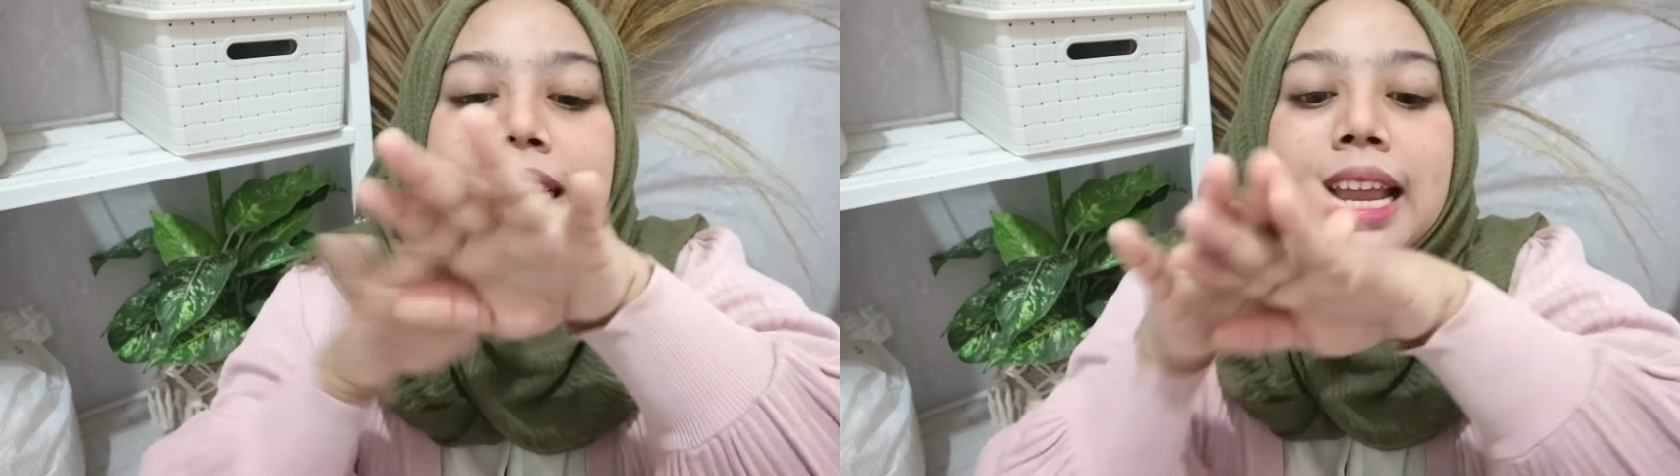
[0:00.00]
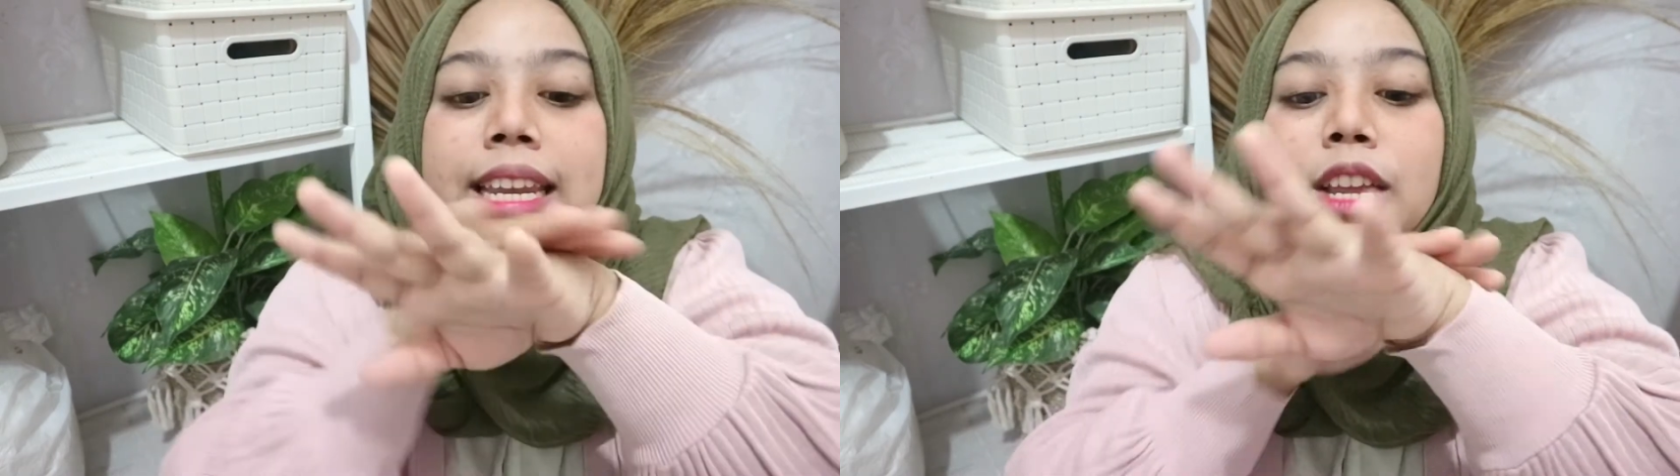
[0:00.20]

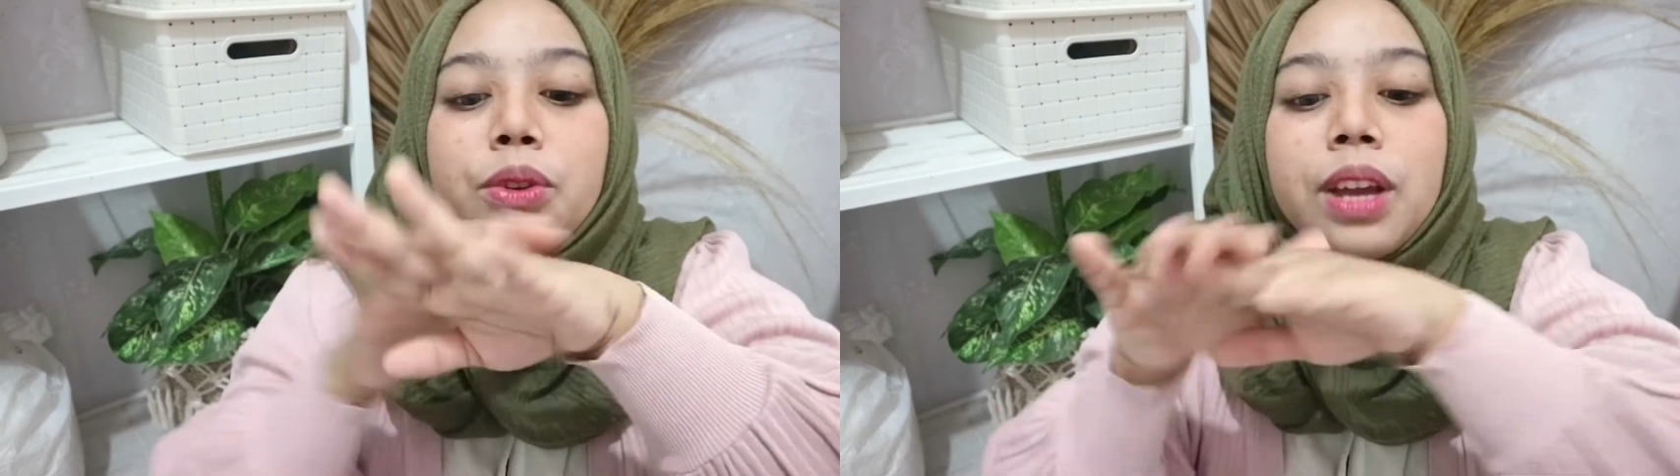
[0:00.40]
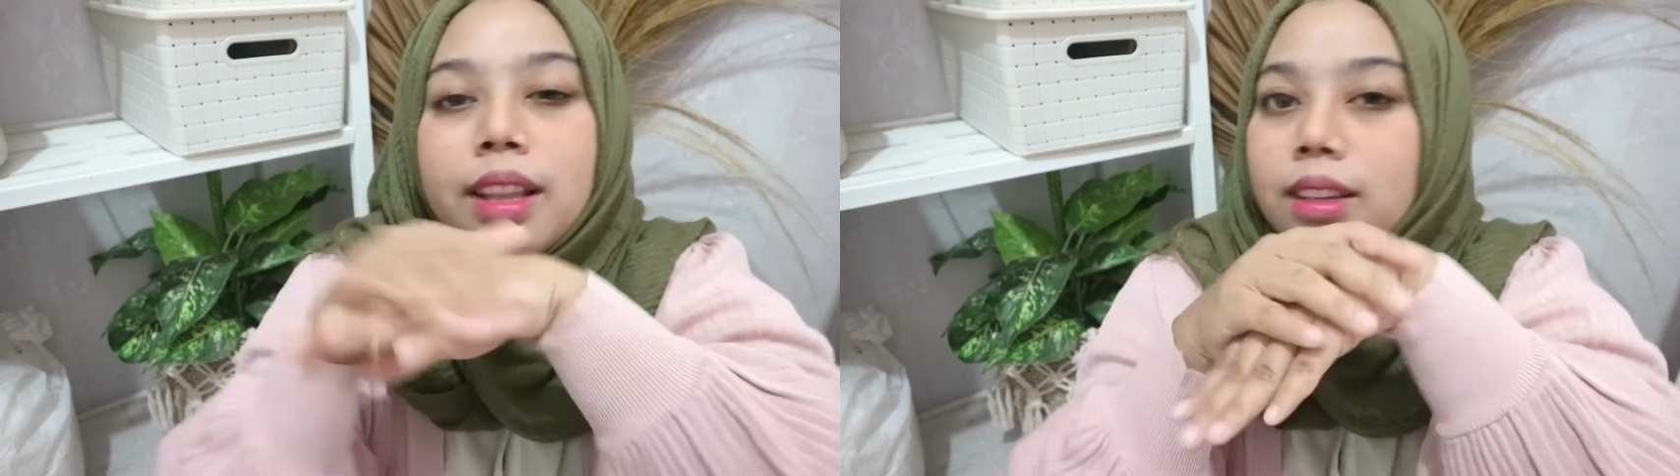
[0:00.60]
dan dia
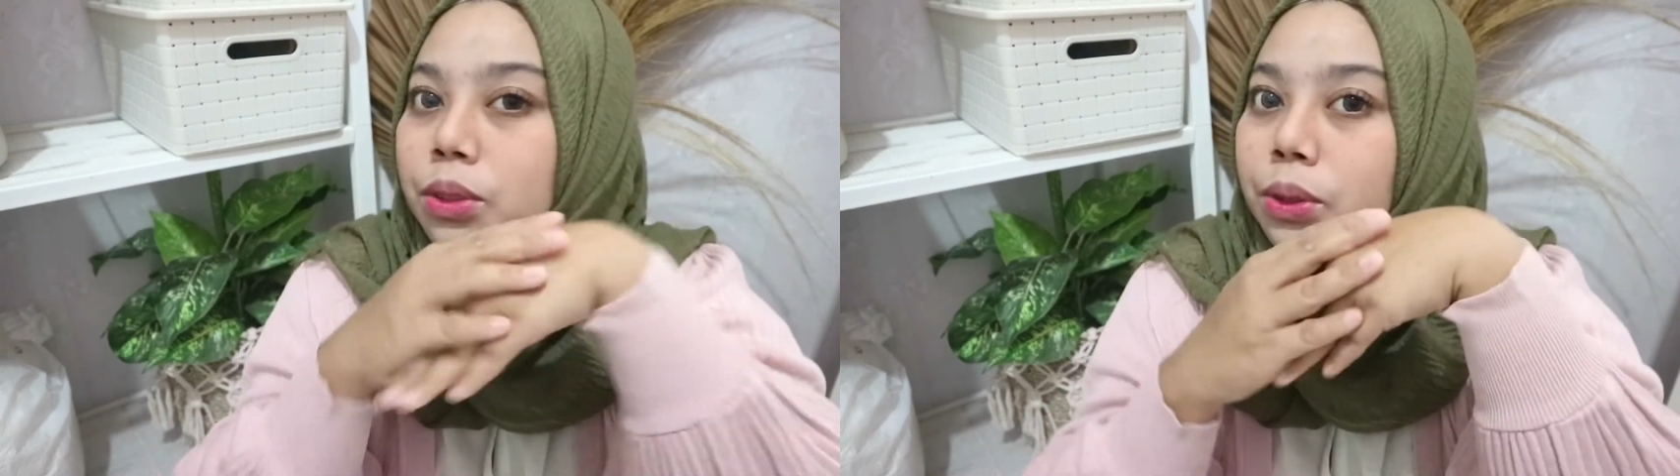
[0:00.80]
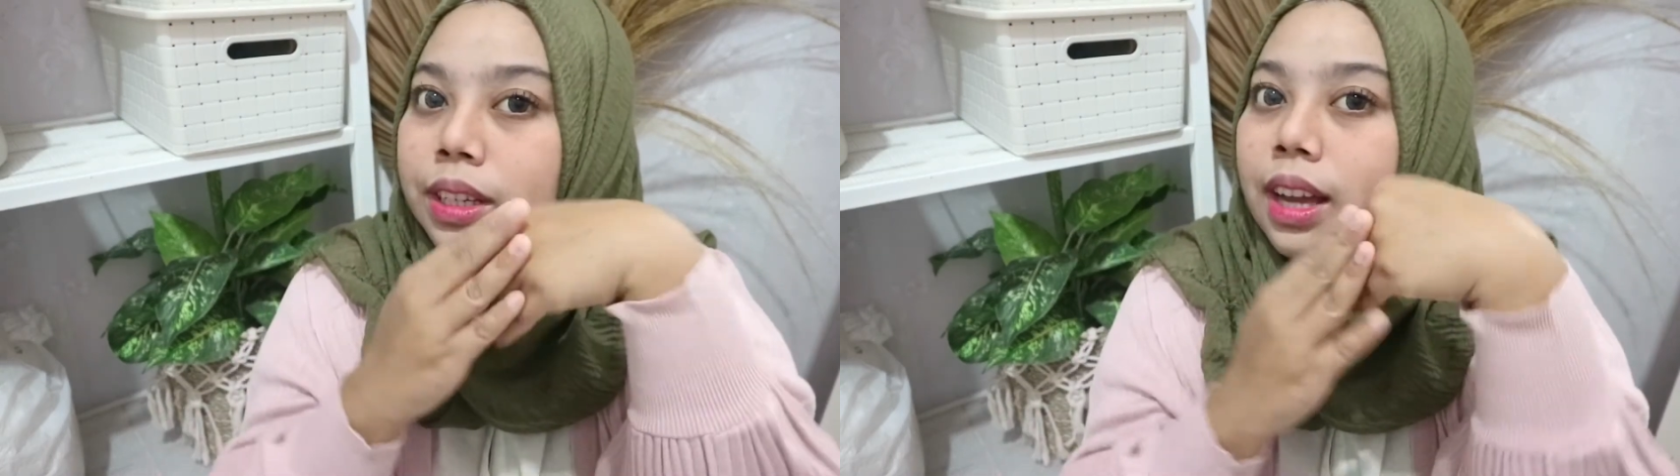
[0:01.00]
juga
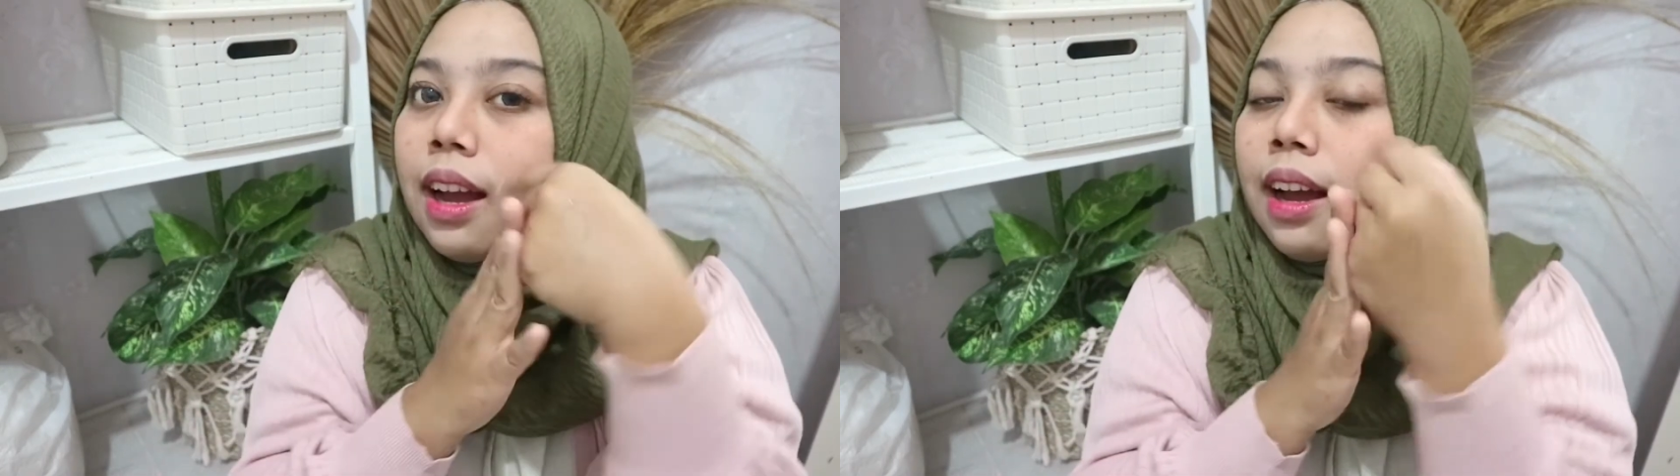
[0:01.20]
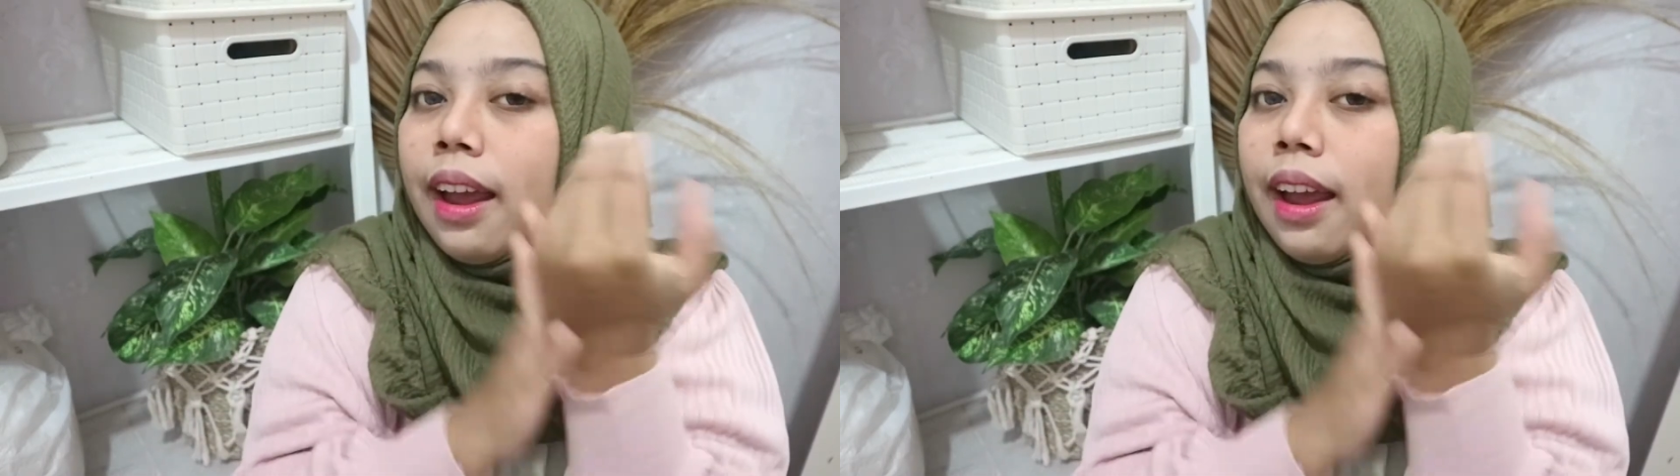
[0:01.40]
teksturnya